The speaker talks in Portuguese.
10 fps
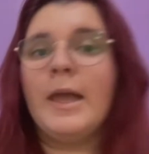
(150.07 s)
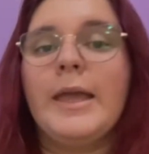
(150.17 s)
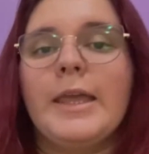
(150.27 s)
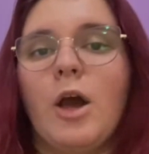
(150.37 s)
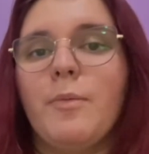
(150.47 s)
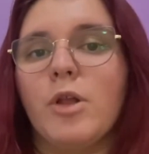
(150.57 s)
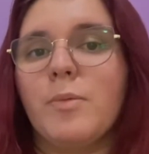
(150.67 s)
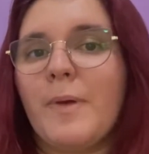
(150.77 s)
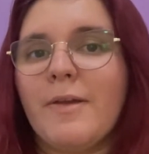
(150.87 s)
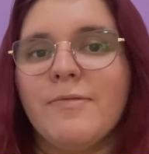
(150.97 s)
E é um modo
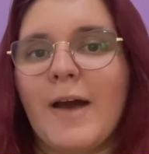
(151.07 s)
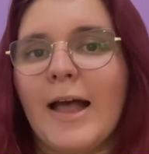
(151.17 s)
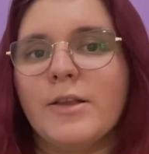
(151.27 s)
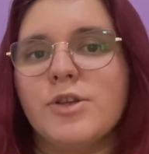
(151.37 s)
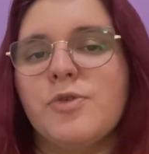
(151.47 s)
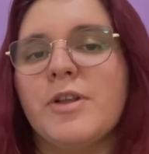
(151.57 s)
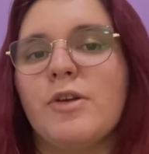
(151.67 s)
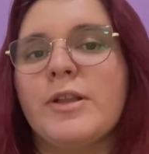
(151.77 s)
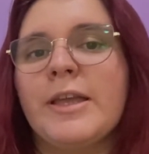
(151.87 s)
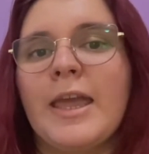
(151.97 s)
bem fácil de você
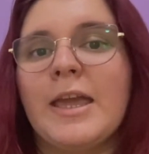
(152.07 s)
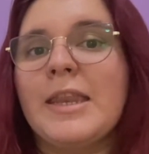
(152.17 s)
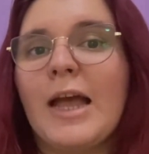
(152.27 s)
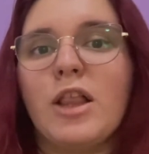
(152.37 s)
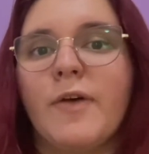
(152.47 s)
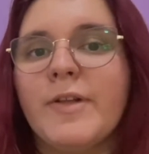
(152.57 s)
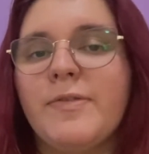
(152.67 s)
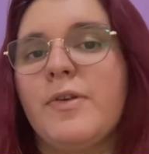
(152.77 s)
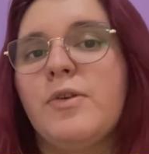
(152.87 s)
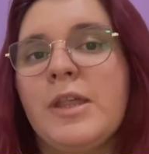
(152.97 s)
conseguir criar novas
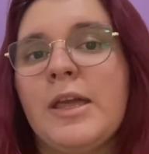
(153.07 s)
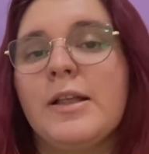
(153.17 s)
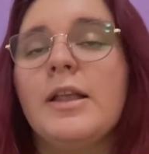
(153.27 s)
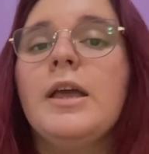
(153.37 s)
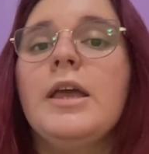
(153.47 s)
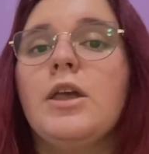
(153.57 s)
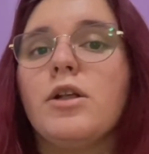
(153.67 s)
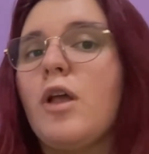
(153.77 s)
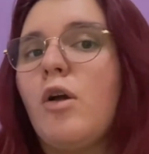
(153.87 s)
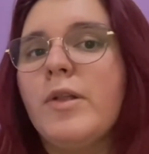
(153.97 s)
figurinhas. E eu
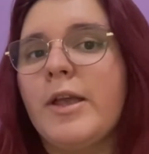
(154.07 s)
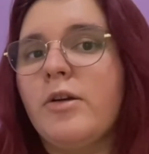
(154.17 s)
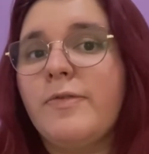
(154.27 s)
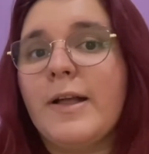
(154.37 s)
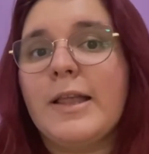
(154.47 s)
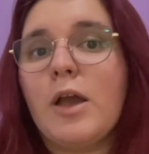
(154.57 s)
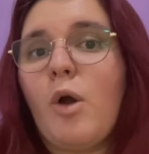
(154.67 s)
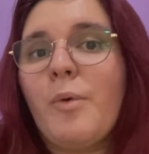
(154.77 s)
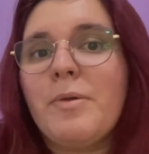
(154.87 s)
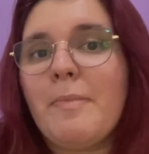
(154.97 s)
só consigo fazer com
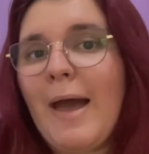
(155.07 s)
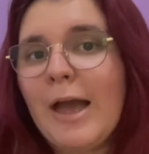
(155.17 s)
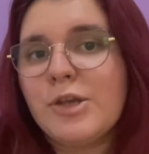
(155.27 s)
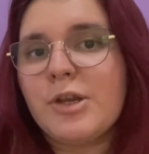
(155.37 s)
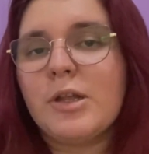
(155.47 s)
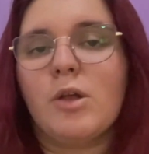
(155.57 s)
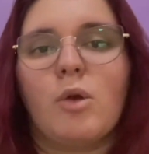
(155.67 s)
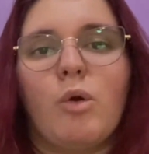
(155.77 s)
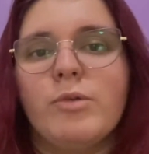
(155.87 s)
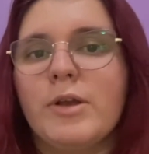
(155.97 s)
imagens, eu não
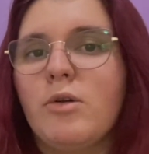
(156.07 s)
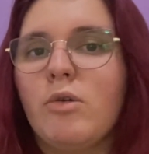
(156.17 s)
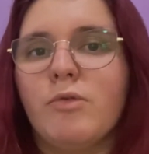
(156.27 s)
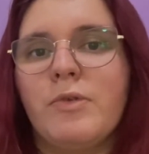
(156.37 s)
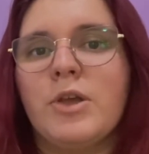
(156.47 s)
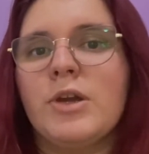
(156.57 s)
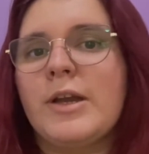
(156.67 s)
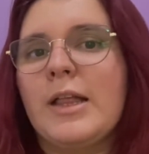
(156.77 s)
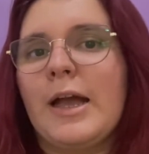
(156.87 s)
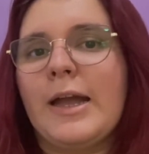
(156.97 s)
consigo com vídeo,
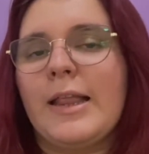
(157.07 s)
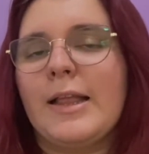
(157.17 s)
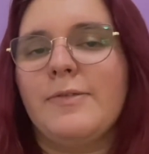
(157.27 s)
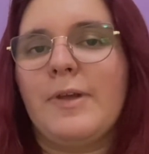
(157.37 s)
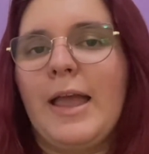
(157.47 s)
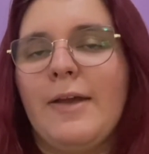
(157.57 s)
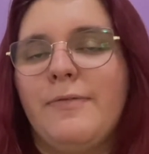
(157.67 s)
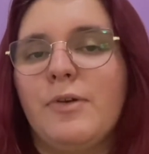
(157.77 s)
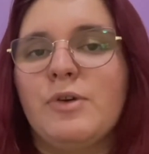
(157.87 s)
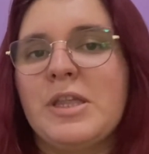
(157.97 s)
aquelas é,
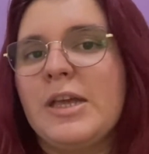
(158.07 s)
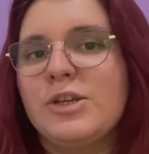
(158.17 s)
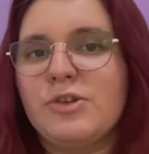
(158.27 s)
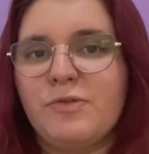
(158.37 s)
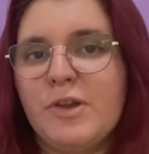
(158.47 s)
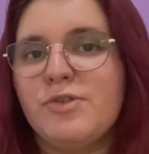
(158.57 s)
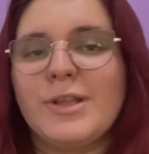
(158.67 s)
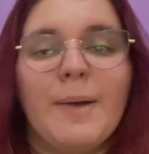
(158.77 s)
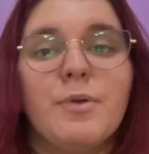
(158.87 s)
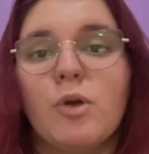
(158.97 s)
figurinhas de vídeo,
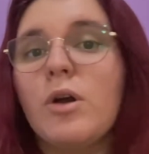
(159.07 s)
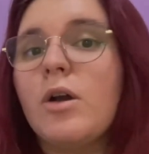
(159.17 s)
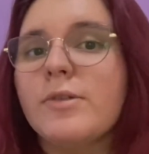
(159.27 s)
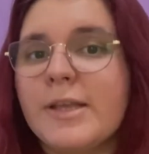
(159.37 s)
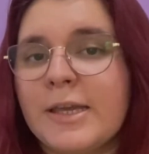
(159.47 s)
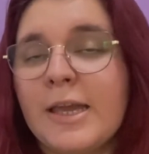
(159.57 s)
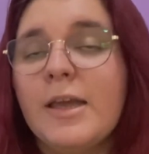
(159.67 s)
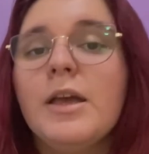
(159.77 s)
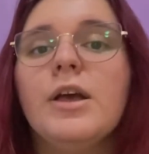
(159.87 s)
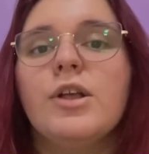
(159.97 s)
sabe? nunca consegui,
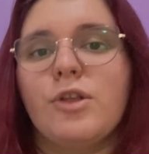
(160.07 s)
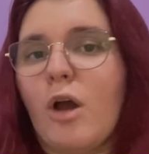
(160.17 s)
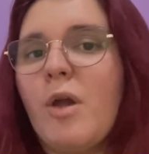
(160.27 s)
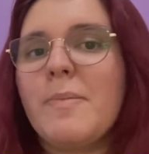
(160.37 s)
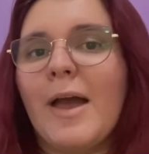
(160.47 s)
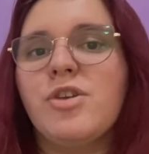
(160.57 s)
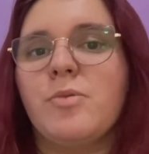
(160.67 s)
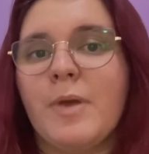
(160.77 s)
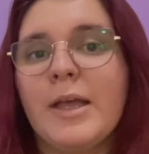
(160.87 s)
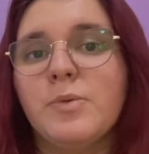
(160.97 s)
só com imagem
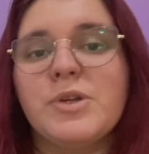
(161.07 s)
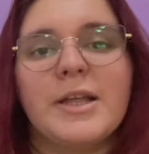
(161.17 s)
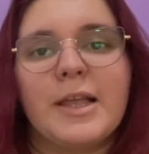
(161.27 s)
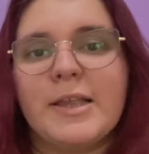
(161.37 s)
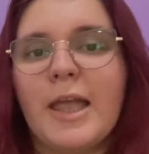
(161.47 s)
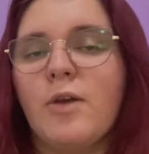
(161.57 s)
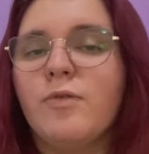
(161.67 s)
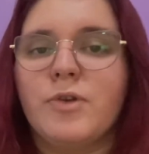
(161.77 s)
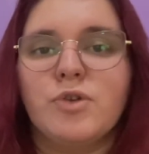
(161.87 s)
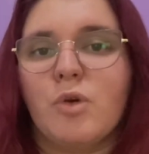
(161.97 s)
mesmo. Já tentei com
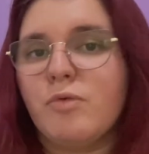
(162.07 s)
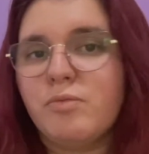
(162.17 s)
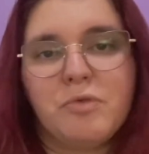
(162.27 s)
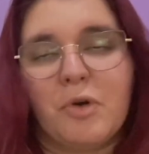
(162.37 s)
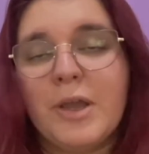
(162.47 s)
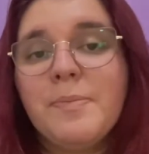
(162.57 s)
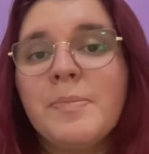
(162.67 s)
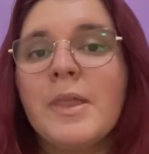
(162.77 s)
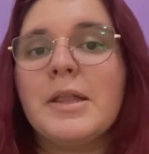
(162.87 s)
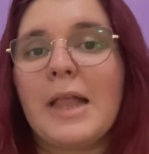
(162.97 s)
vídeo, não foi
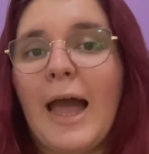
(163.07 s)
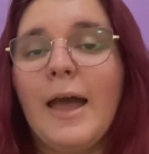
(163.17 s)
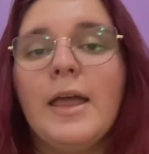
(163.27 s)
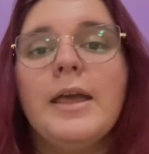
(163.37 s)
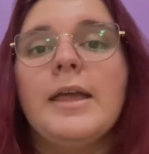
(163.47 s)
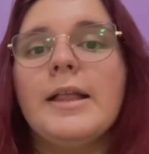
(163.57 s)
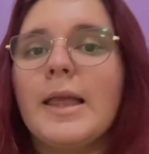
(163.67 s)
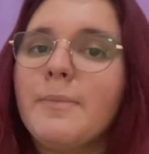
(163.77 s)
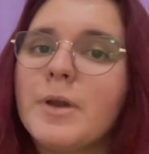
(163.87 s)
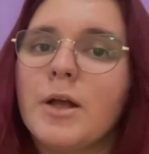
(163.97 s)
tá? E
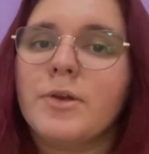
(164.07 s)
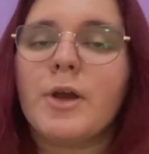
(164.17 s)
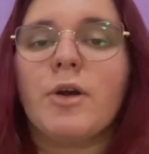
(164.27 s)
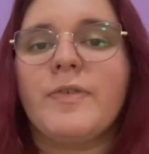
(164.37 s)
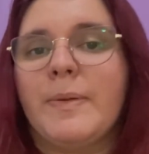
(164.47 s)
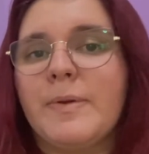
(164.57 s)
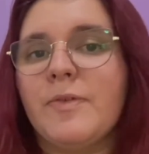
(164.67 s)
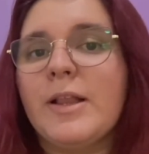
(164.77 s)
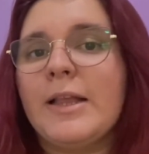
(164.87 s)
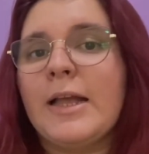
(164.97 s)
lembrando que é o que eu falei pra
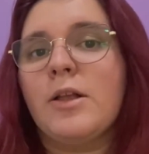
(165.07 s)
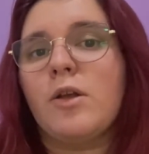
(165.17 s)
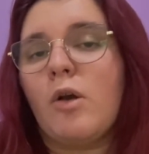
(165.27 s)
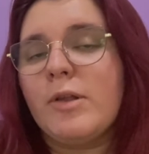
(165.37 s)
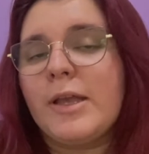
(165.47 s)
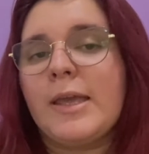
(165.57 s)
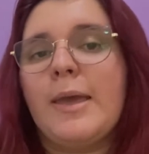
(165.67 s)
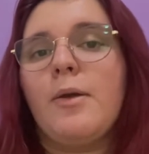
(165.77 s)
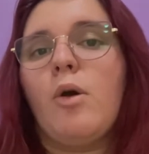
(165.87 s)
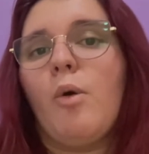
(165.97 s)
vocês, eu só consegui
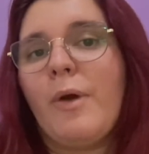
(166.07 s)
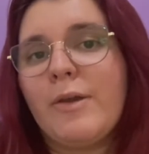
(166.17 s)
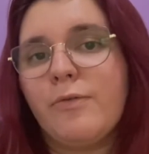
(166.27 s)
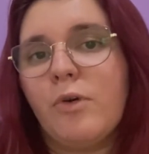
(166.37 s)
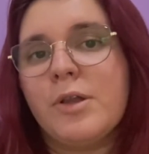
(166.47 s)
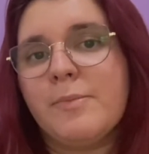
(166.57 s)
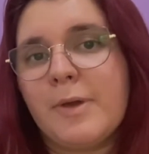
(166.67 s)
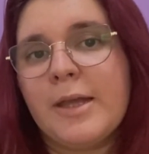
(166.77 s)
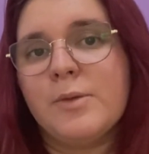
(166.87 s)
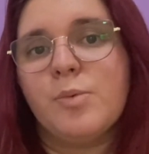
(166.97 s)
com o iPhone
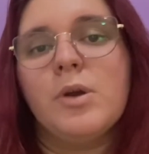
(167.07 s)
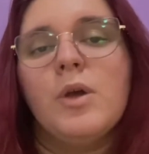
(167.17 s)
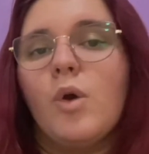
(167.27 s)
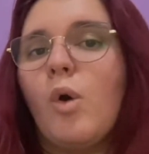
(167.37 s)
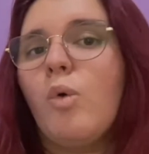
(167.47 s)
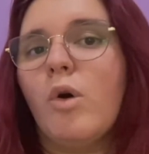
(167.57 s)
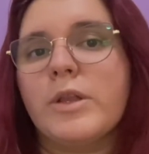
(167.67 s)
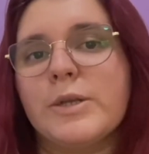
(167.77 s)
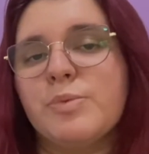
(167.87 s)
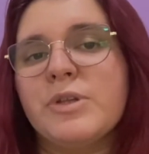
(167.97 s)
mesmo, com outro
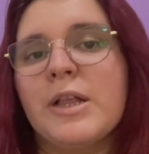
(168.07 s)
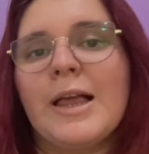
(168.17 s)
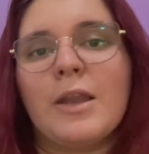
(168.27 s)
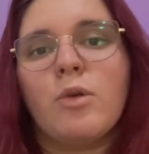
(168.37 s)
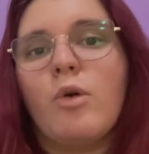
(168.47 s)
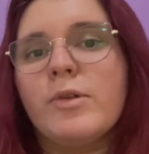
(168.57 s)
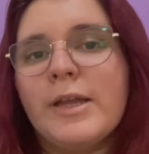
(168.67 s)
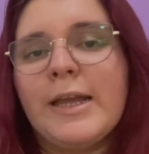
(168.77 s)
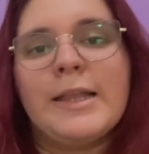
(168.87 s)
tipo de celular eu não consegui.